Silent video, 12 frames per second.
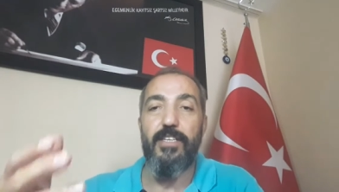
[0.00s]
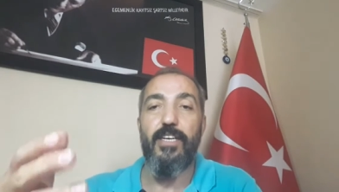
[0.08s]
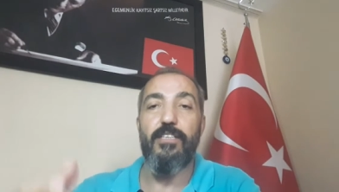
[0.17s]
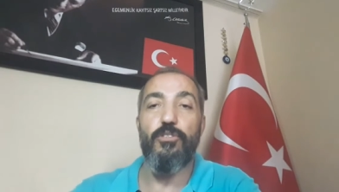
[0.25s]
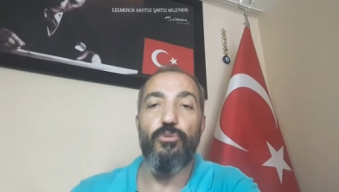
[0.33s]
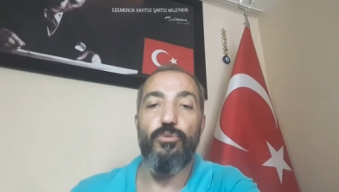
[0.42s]

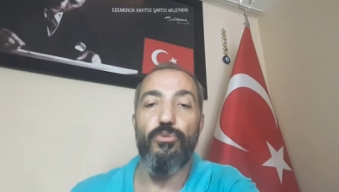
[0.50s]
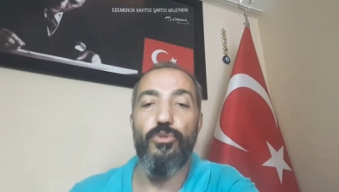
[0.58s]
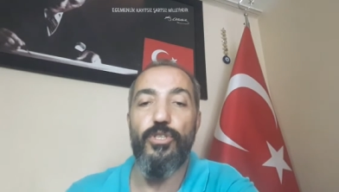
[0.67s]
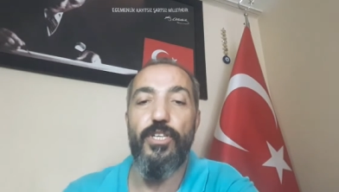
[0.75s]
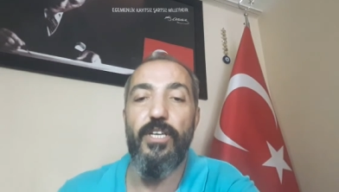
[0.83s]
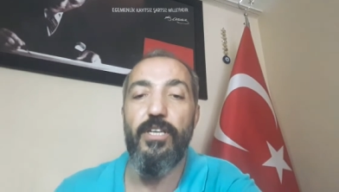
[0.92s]
Yani
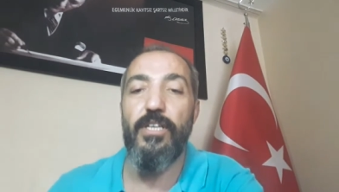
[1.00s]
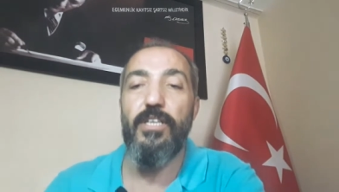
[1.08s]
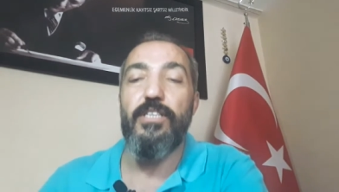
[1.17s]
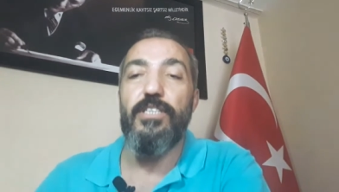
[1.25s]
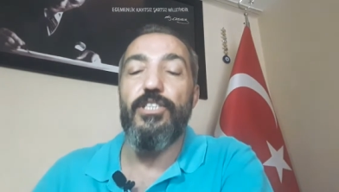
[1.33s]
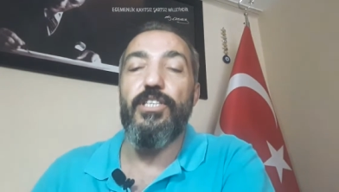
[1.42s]
sonuçta
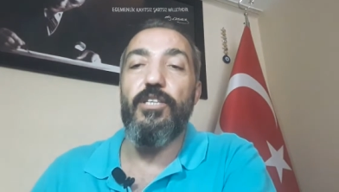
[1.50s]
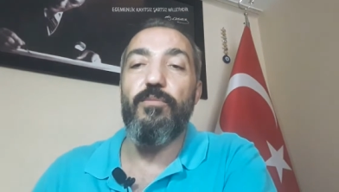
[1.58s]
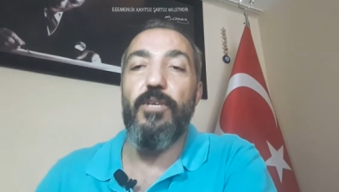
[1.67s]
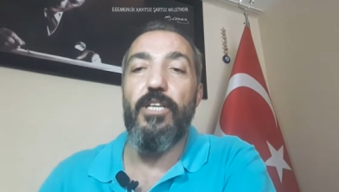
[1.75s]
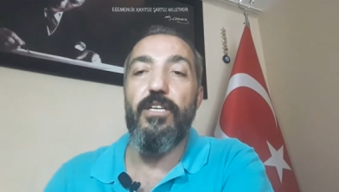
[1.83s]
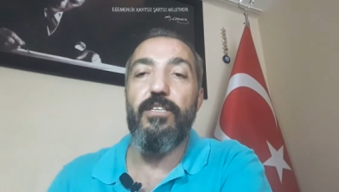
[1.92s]

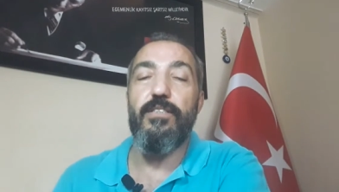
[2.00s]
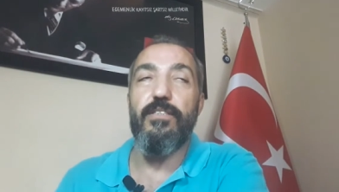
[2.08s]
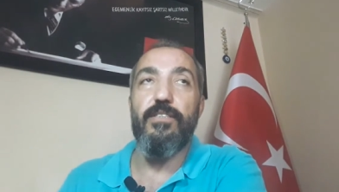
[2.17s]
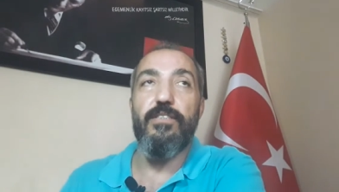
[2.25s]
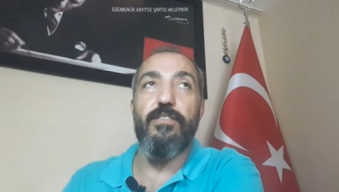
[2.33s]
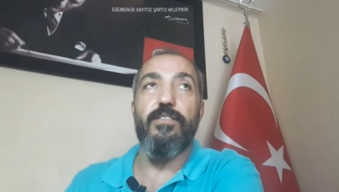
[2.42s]

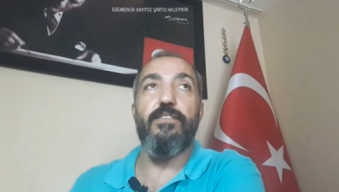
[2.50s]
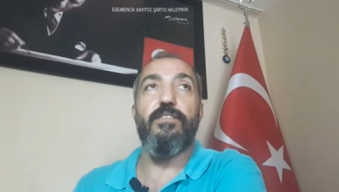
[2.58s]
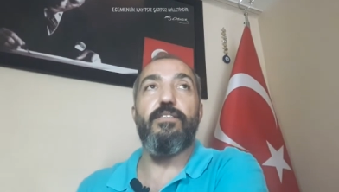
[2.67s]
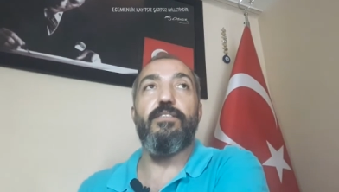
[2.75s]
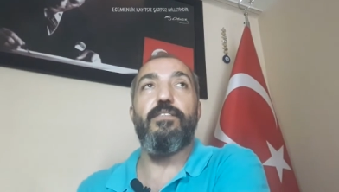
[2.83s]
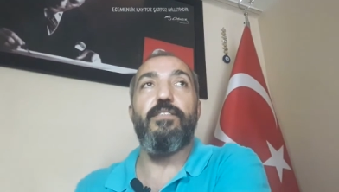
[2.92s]
işletmelerin
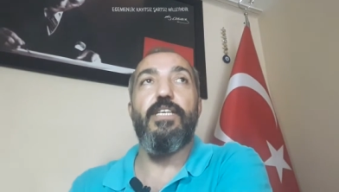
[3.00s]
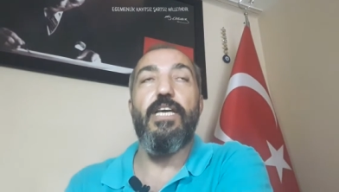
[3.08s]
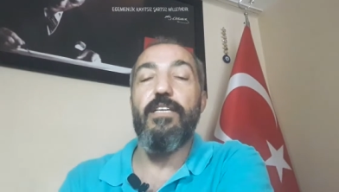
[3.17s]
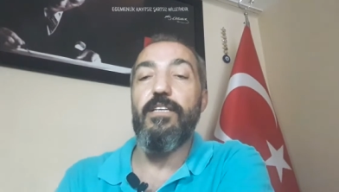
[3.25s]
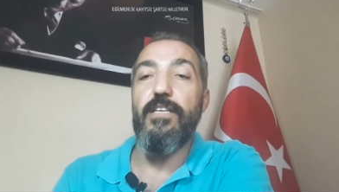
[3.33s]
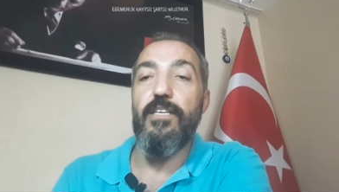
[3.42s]
e,
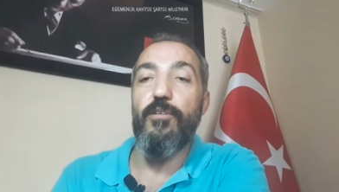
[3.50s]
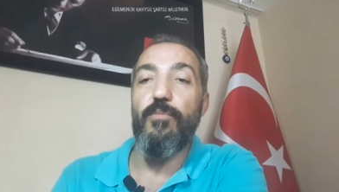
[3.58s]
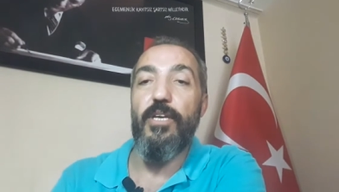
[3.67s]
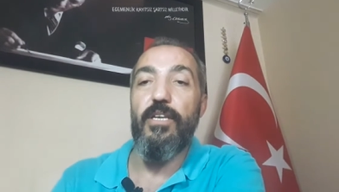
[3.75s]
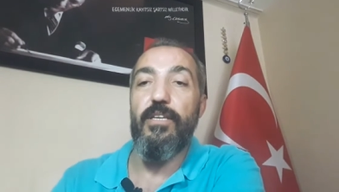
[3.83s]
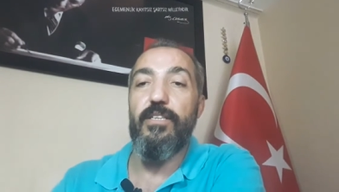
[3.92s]
gelirleri
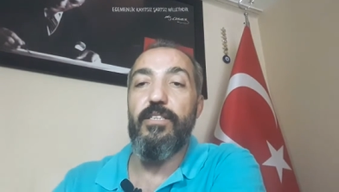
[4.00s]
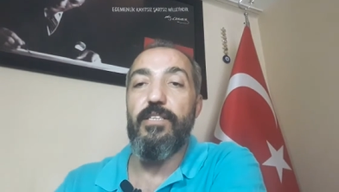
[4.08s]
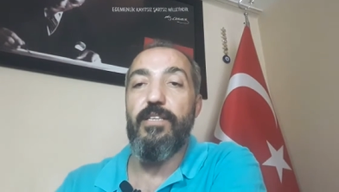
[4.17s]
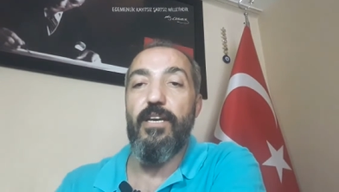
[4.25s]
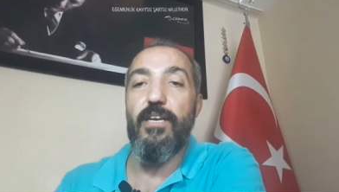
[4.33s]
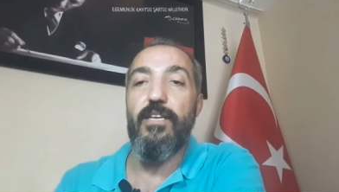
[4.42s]
belli,
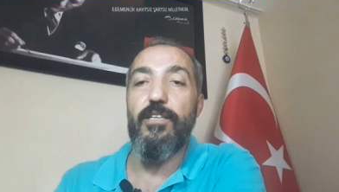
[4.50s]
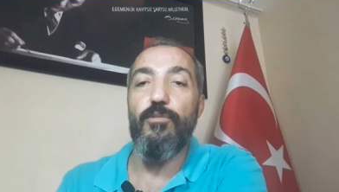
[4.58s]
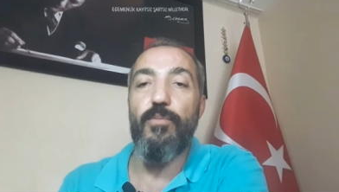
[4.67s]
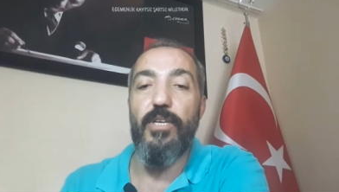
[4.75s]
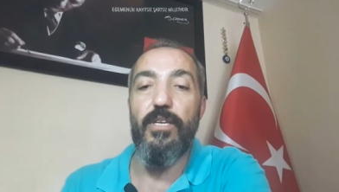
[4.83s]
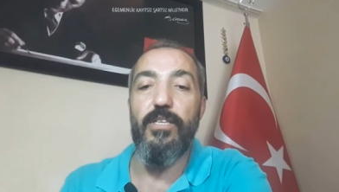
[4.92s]

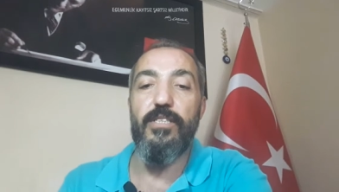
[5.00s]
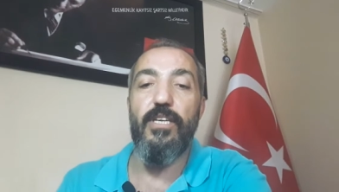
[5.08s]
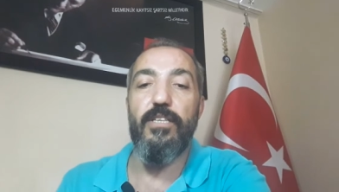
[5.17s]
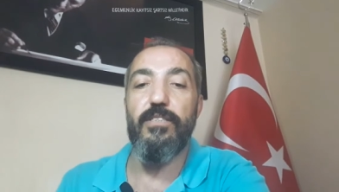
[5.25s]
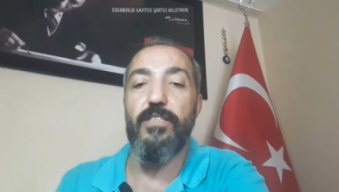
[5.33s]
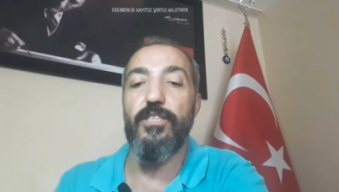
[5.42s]
giderleri belli,
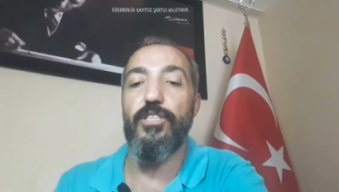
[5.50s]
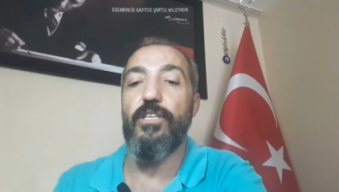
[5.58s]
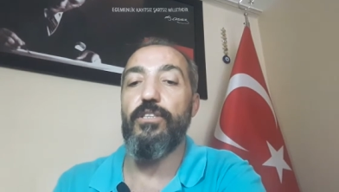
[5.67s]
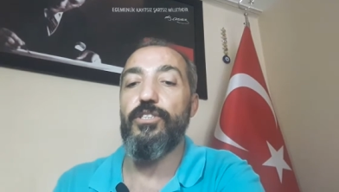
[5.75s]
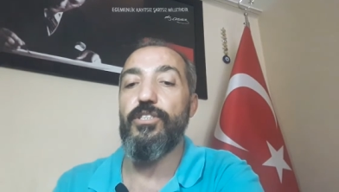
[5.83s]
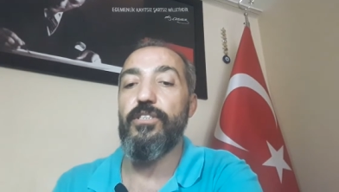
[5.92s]
yanında
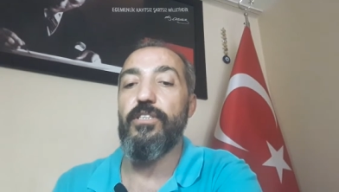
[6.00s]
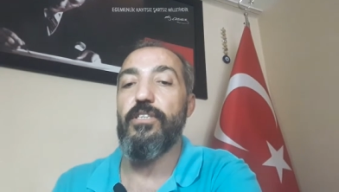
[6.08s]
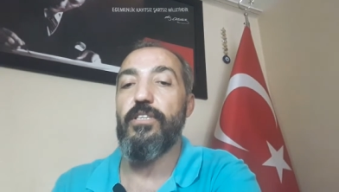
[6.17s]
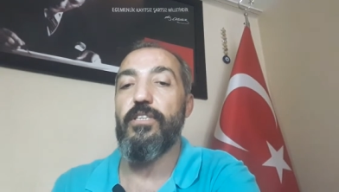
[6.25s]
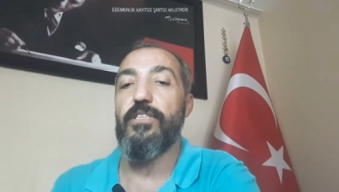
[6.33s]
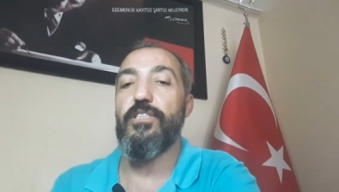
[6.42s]

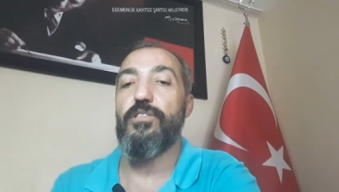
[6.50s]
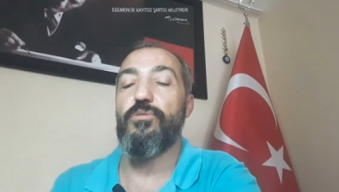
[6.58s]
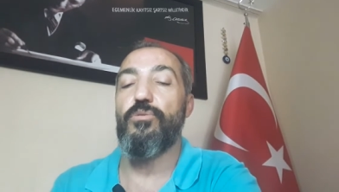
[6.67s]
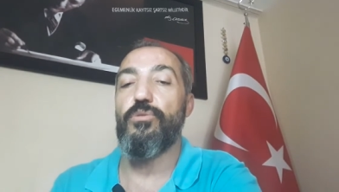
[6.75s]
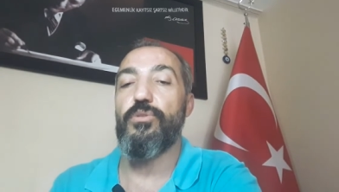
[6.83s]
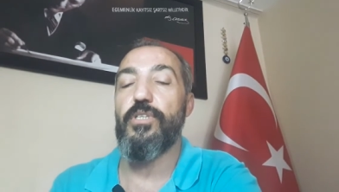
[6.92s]
çalıştırdıkları,
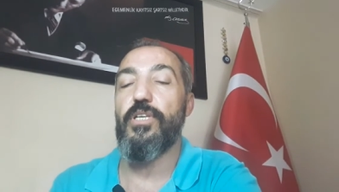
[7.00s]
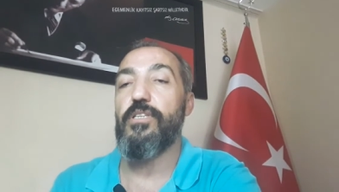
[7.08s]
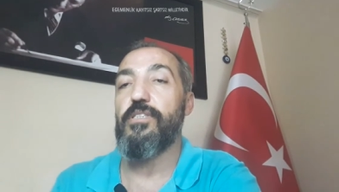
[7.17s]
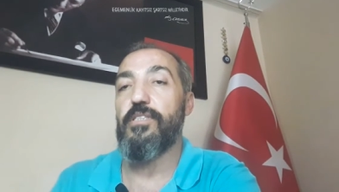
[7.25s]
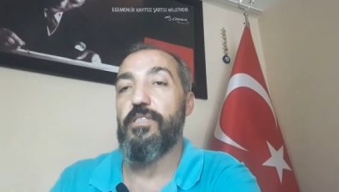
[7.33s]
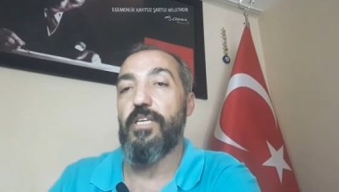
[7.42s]

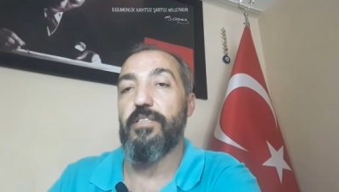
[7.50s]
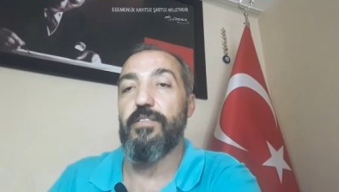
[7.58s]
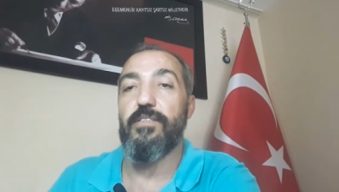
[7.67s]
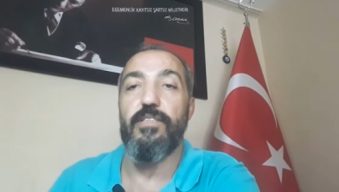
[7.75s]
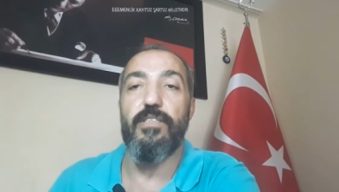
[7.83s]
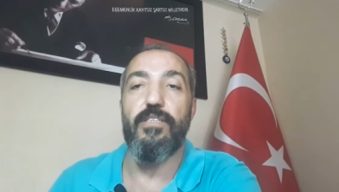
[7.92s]
sigorta
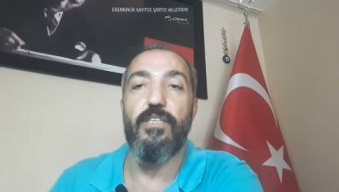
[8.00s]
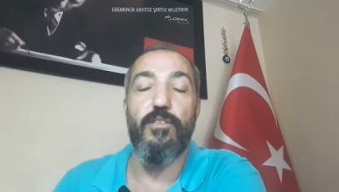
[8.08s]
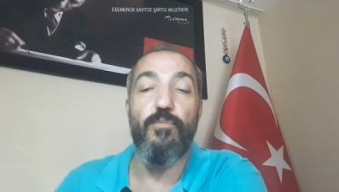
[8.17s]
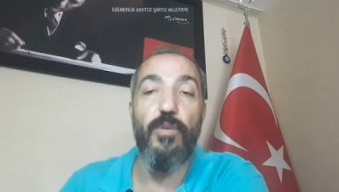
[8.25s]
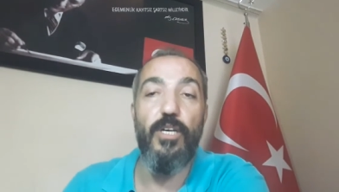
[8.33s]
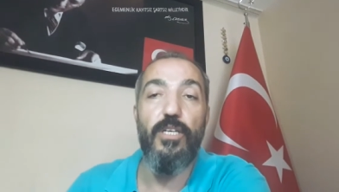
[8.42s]

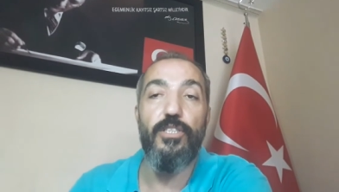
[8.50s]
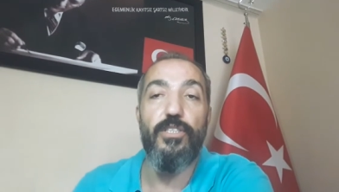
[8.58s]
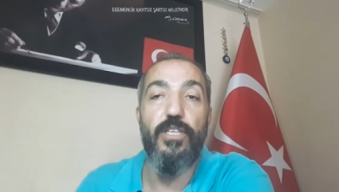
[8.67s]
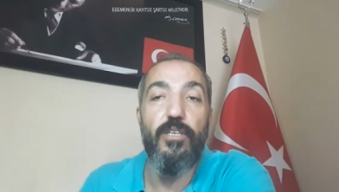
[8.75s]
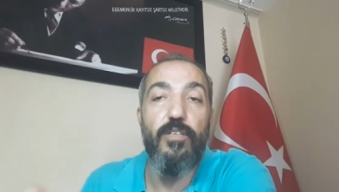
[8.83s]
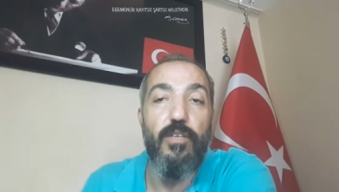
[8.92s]
yatırdıkları,
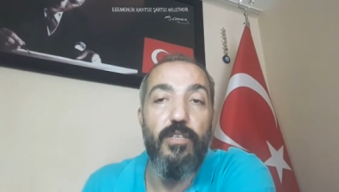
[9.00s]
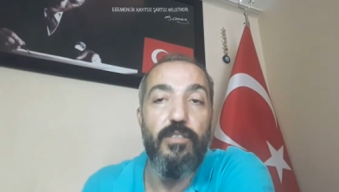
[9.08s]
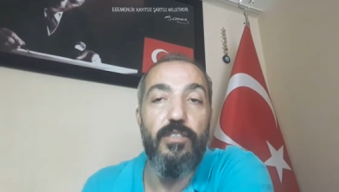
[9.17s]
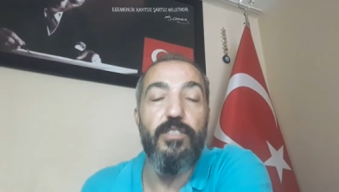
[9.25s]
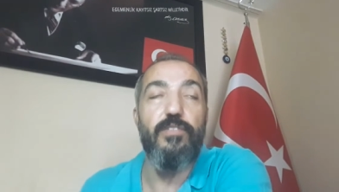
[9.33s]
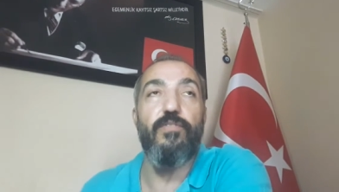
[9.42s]
maaşlar
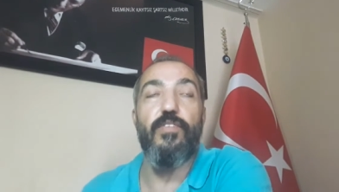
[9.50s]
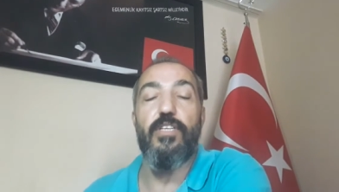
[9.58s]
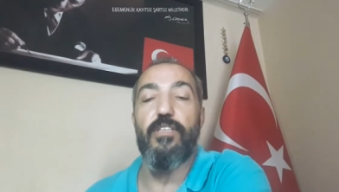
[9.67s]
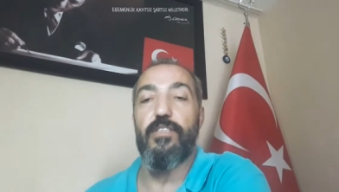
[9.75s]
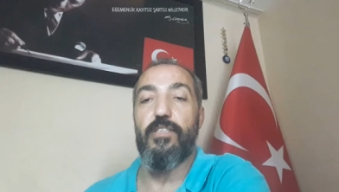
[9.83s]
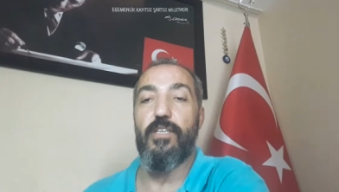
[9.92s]
e,
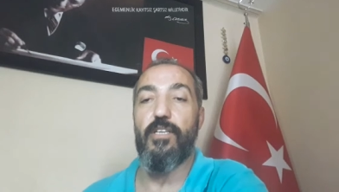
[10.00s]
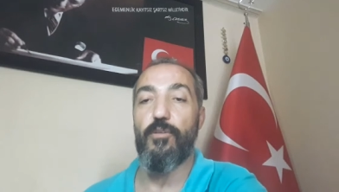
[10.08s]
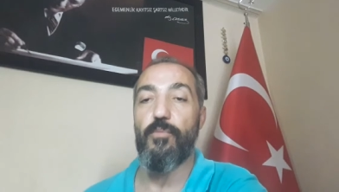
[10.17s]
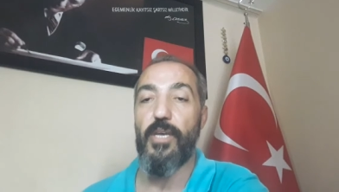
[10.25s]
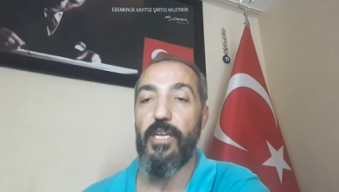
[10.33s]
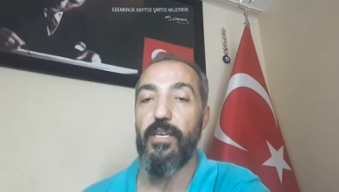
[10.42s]

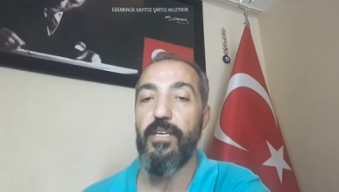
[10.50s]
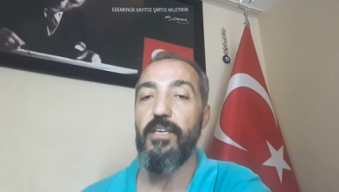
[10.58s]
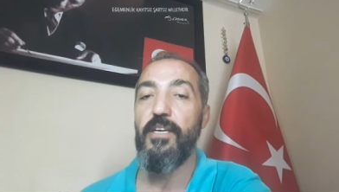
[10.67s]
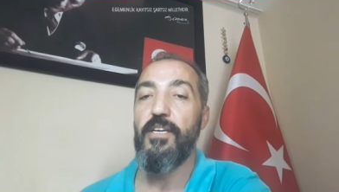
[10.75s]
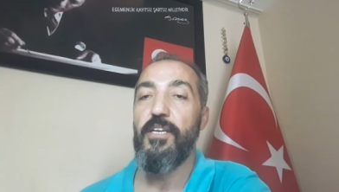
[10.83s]
verdikleri belli.